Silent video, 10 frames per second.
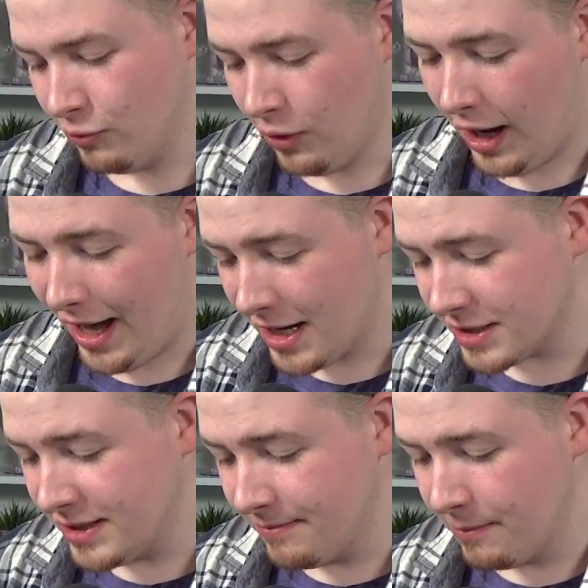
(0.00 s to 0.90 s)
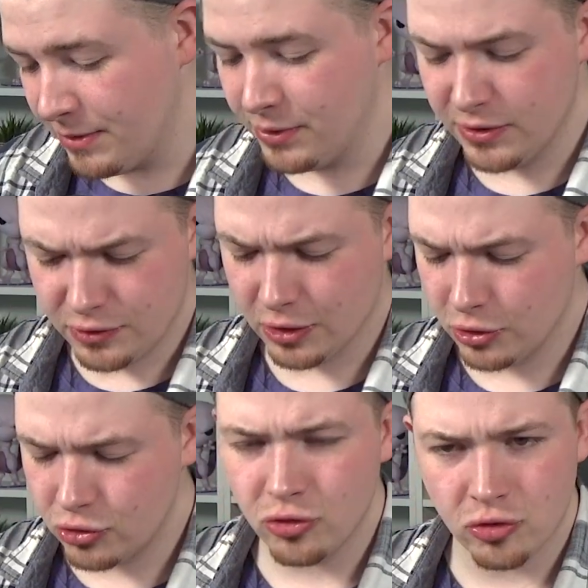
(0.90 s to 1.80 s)
Ja, das nehmen wir mit, würde ich sagen,
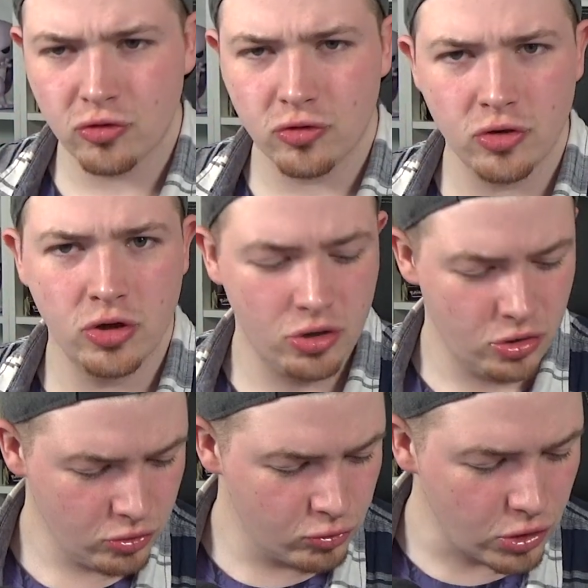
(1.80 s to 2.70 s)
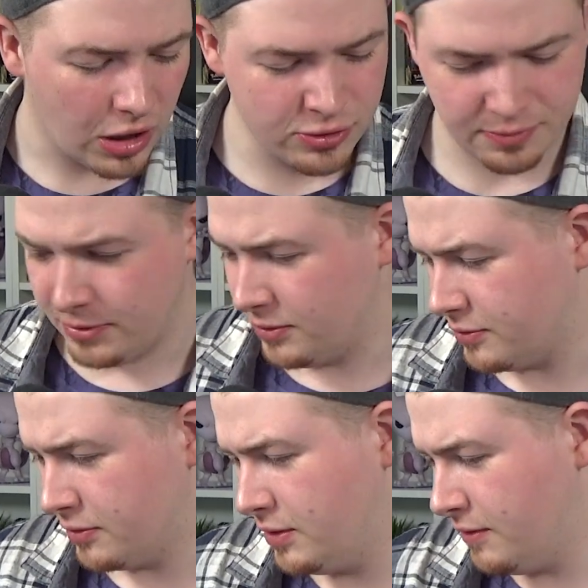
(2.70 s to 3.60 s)
das ist äh, eine gute
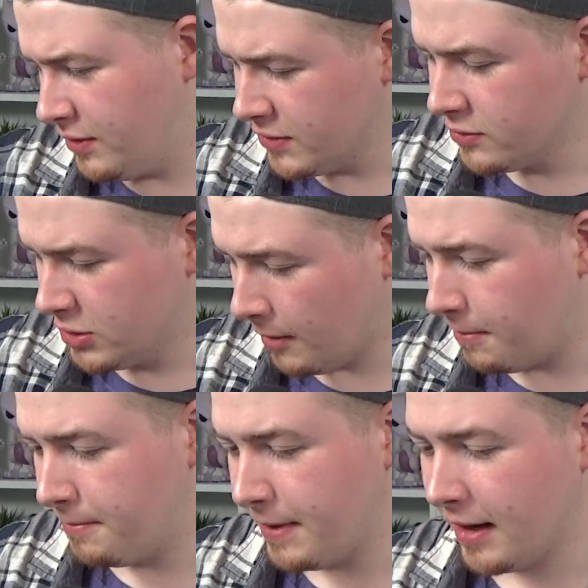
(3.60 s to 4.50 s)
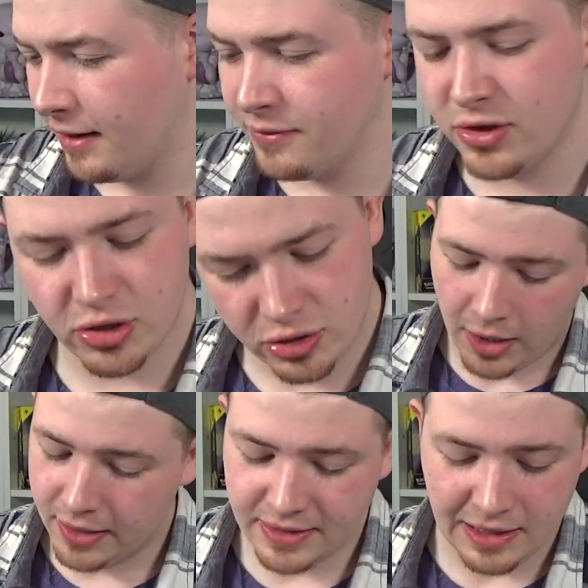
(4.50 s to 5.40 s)
Ausbeute. Wieder so ein Doppelpack erwischt.
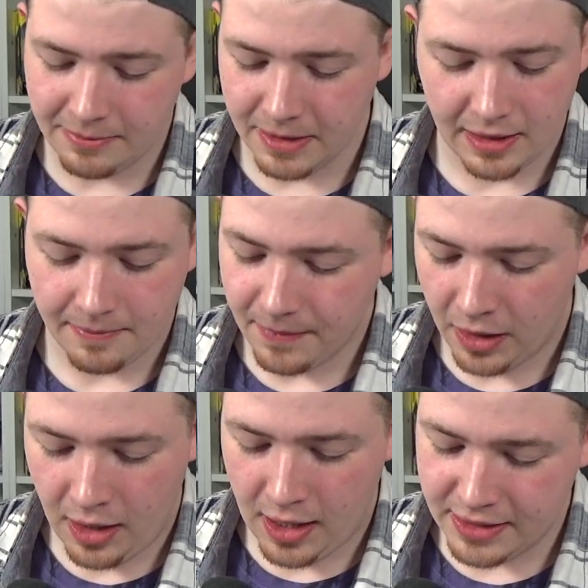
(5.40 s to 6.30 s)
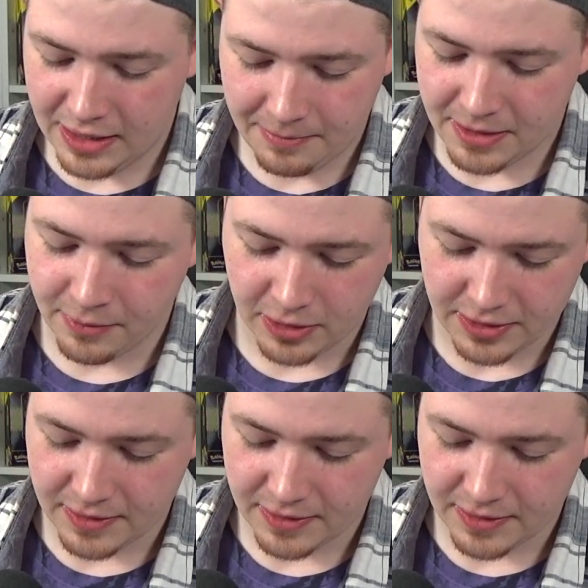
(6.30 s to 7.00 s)
Ach, die liebe ich. Ah, die liebe ich wirklich.